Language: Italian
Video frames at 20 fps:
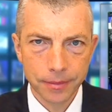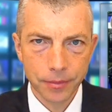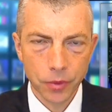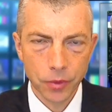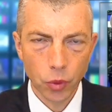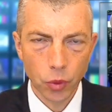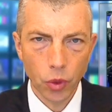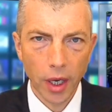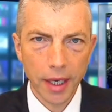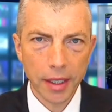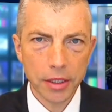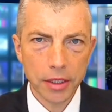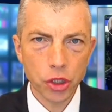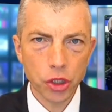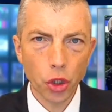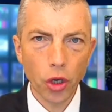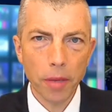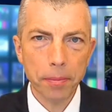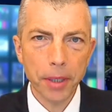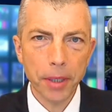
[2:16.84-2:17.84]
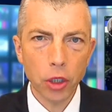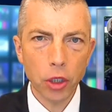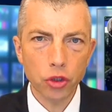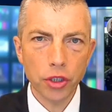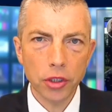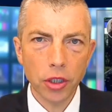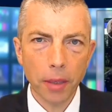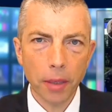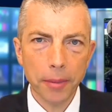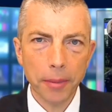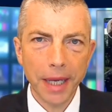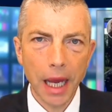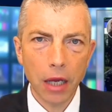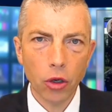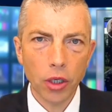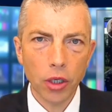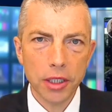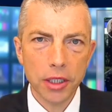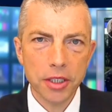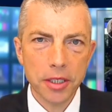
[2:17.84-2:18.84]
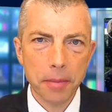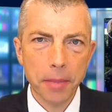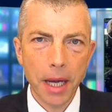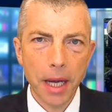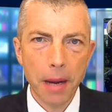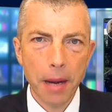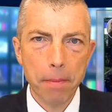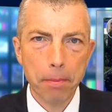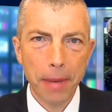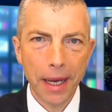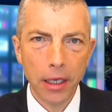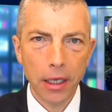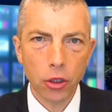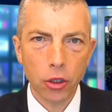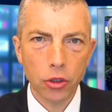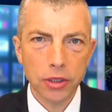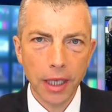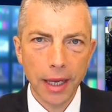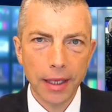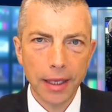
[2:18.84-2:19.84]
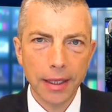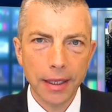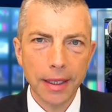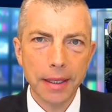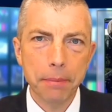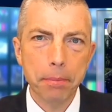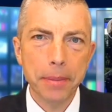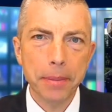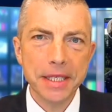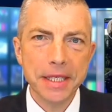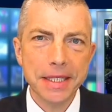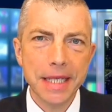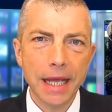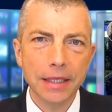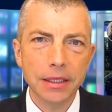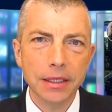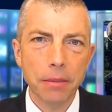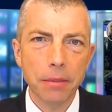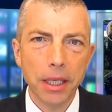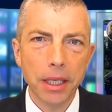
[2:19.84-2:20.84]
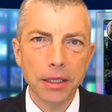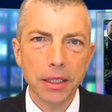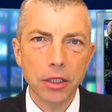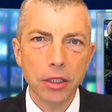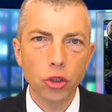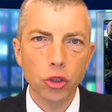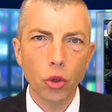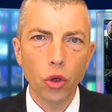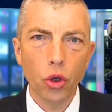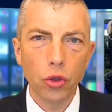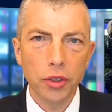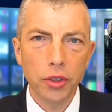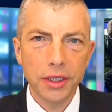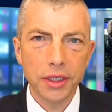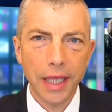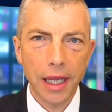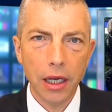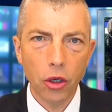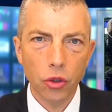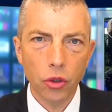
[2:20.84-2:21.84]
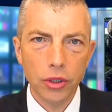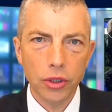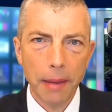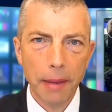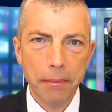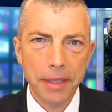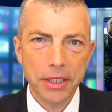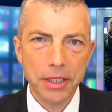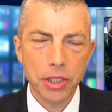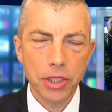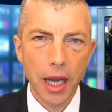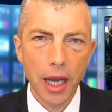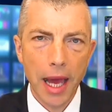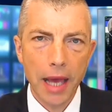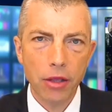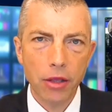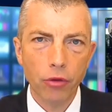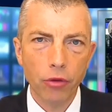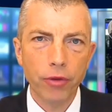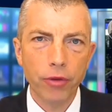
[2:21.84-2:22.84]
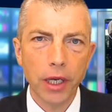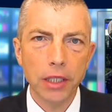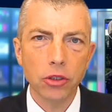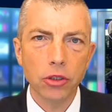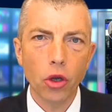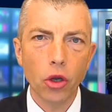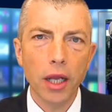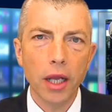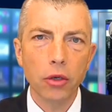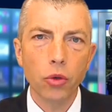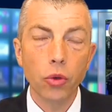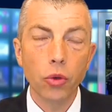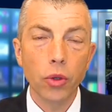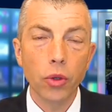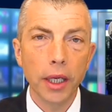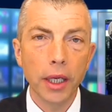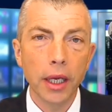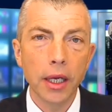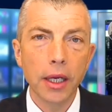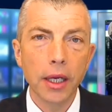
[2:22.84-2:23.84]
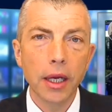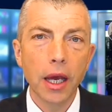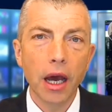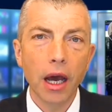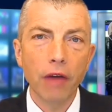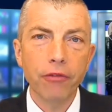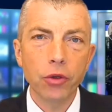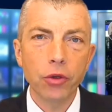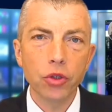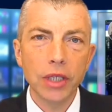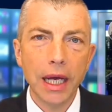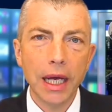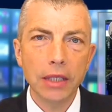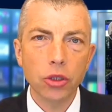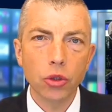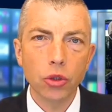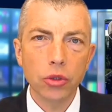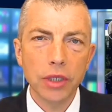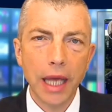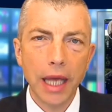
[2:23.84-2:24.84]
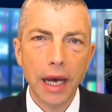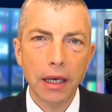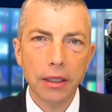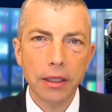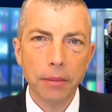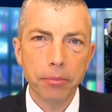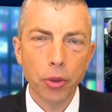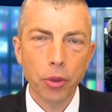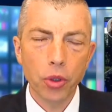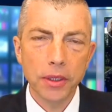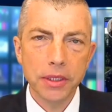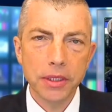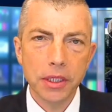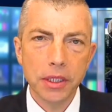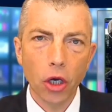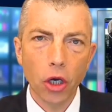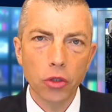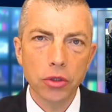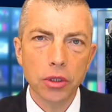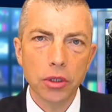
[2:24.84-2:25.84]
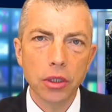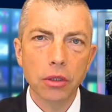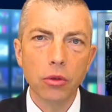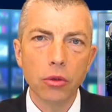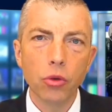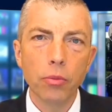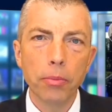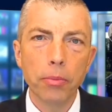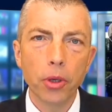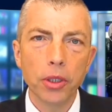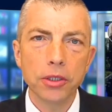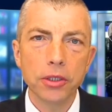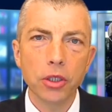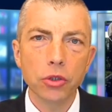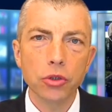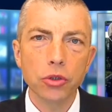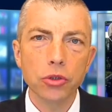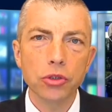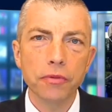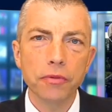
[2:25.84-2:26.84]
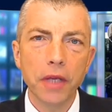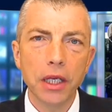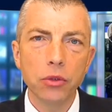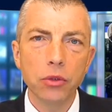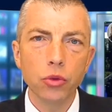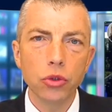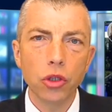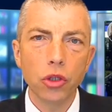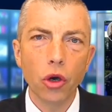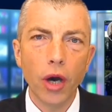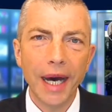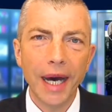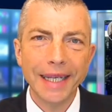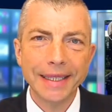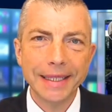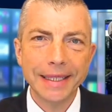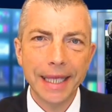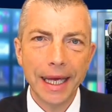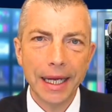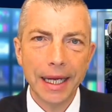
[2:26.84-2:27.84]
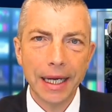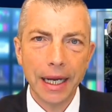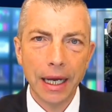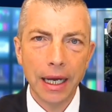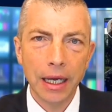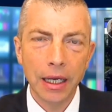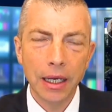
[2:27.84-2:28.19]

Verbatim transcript: Un aggressore in pieno centro a Milano che semina il panico tra i passanti brandendo un coltello da macellaio, ferendone alcuni, affrontato dai poliziotti, un poliziotto svenuto a terra